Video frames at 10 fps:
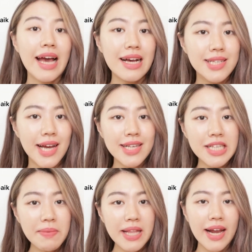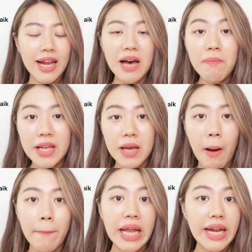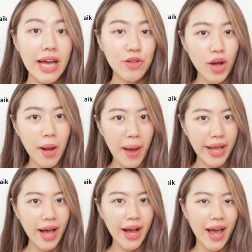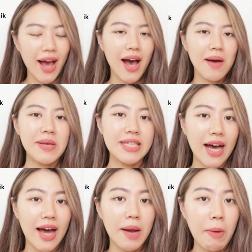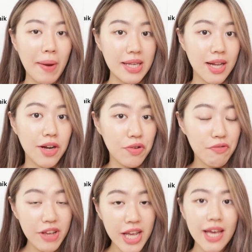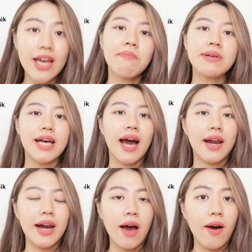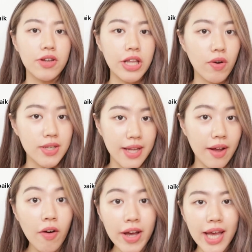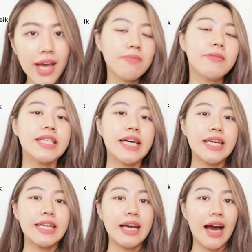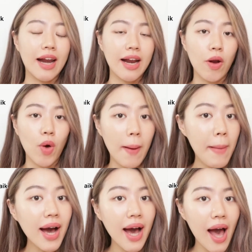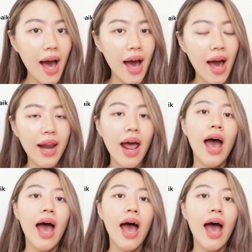Jadi sebenarnya penyebab milia itu ada banyak ya, bisa karena paparan sinar UV, bisa karena kortikosteroid, bisa jadi karena luka bakar,